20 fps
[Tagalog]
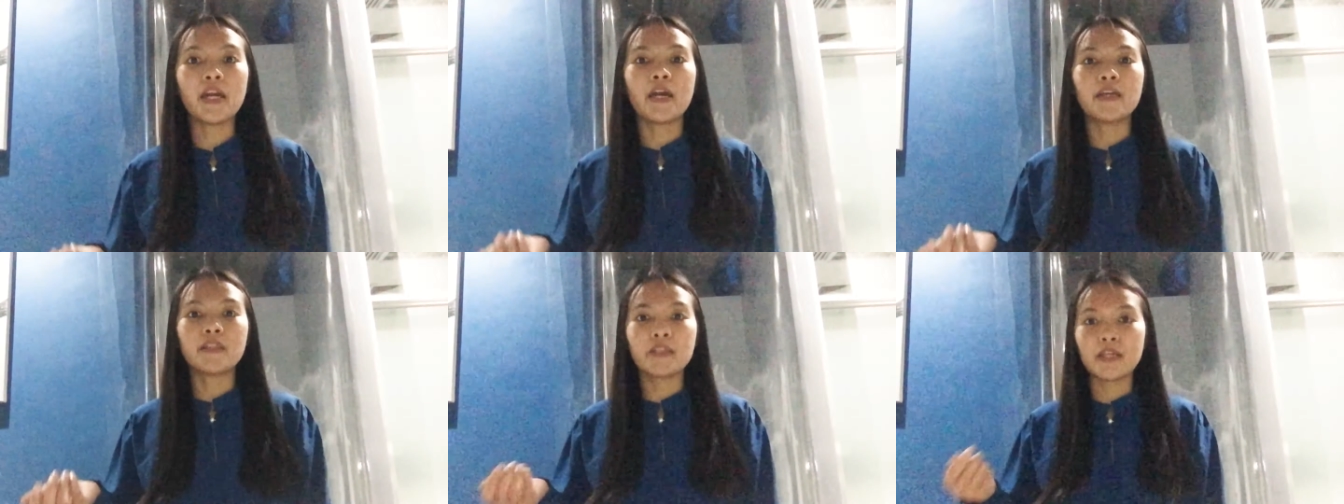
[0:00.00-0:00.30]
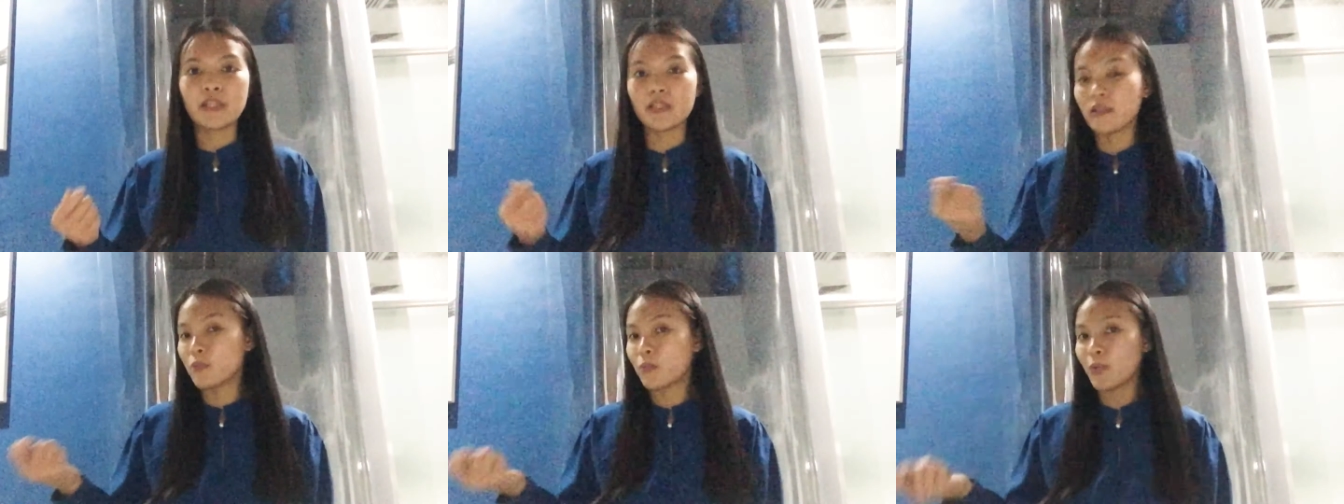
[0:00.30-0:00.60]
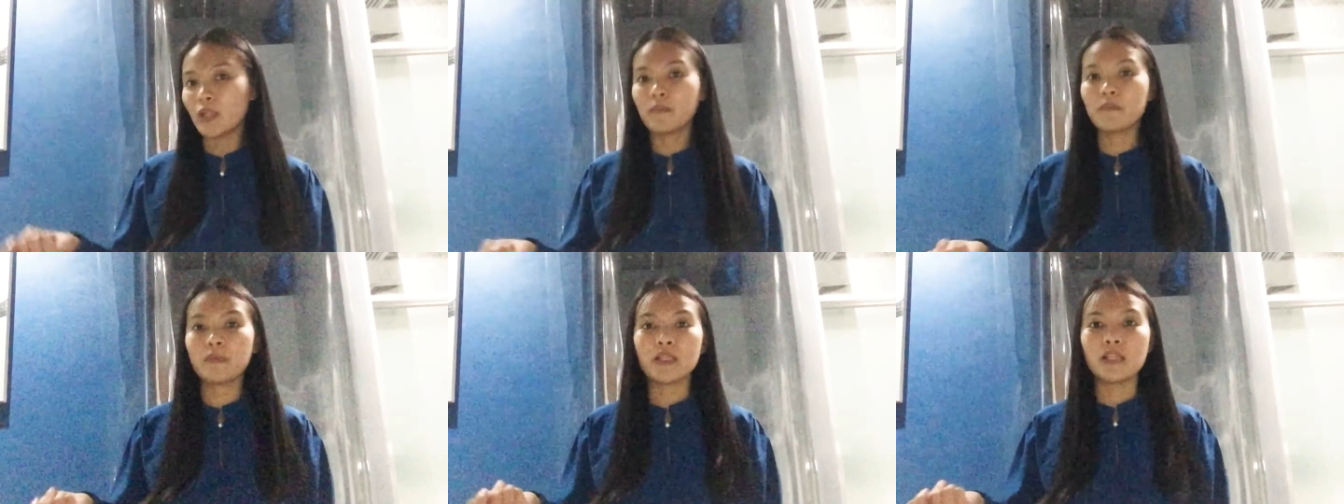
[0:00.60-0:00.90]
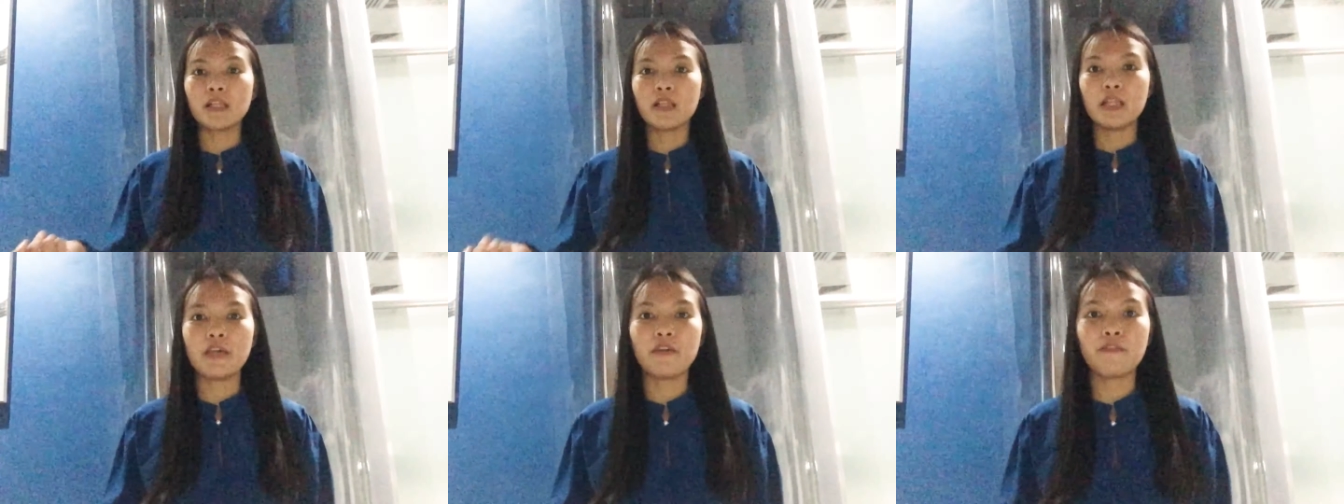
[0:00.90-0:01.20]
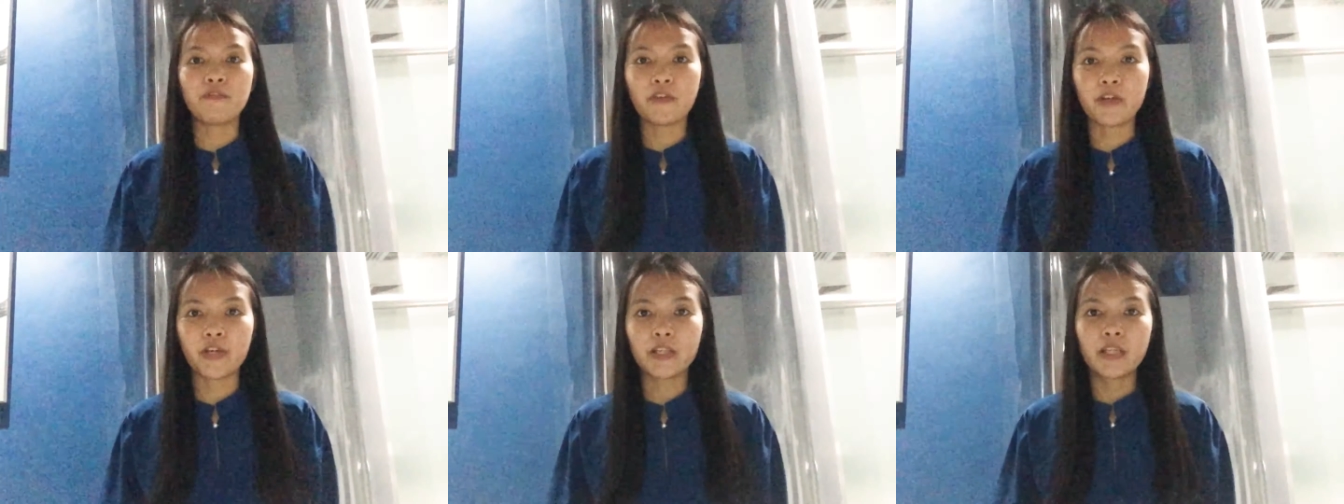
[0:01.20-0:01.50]
and it will be
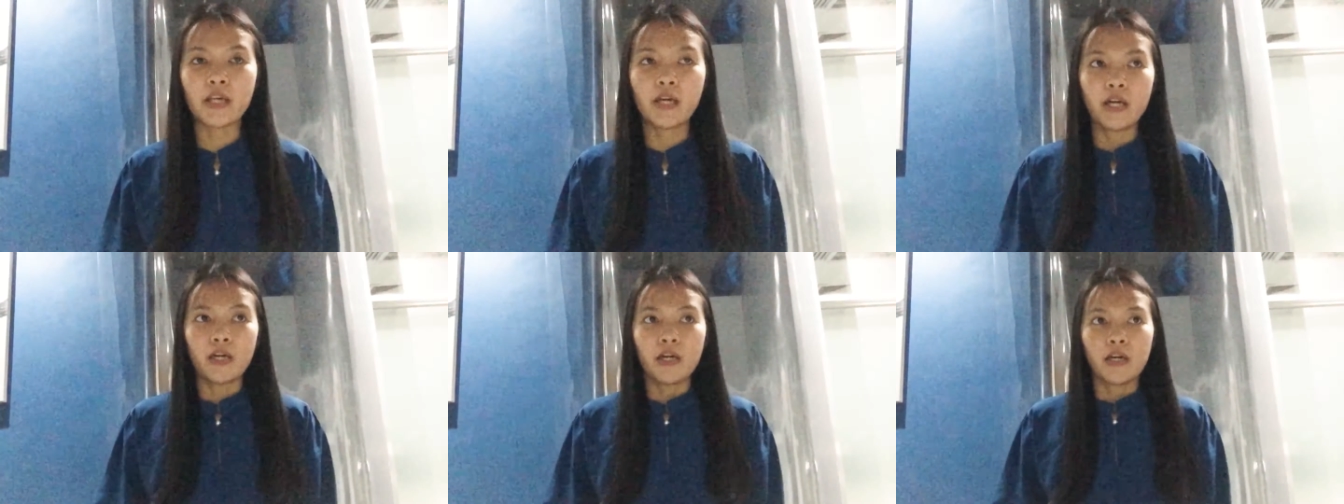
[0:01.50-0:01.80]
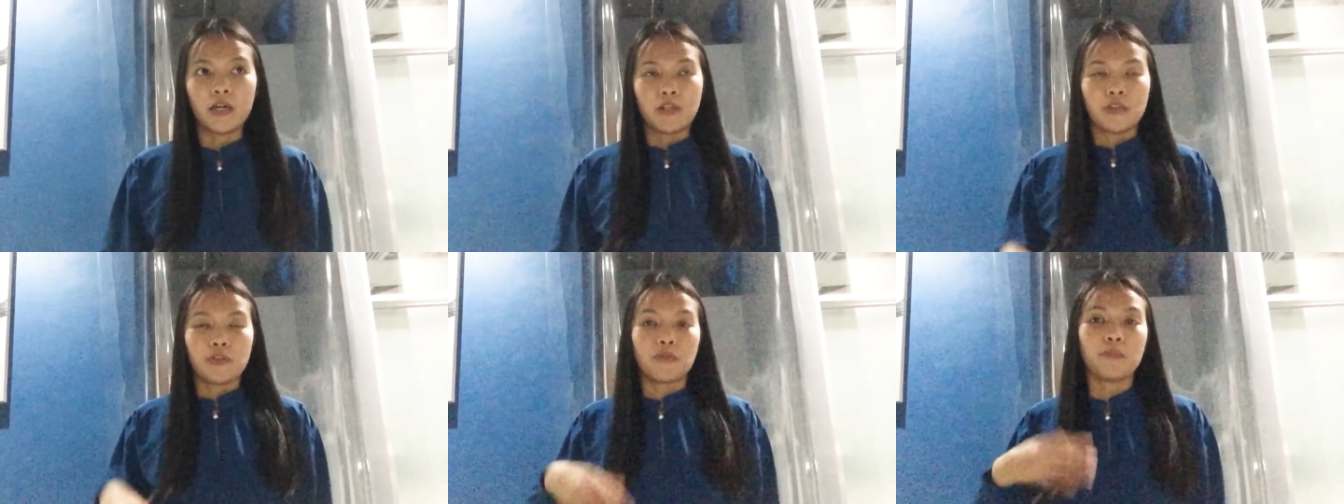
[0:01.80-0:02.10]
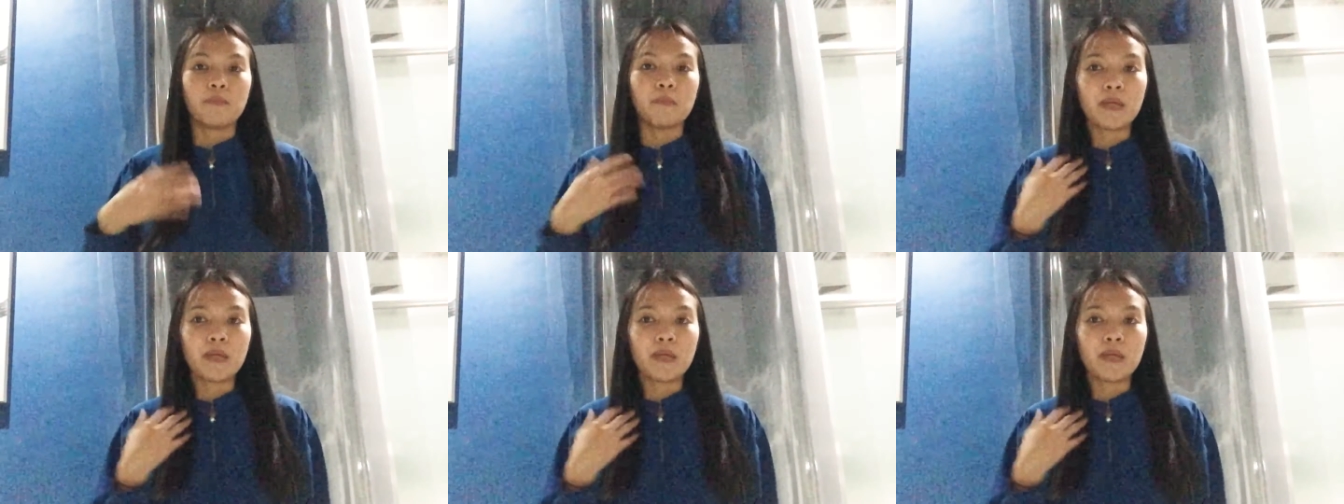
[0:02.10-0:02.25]
delivered to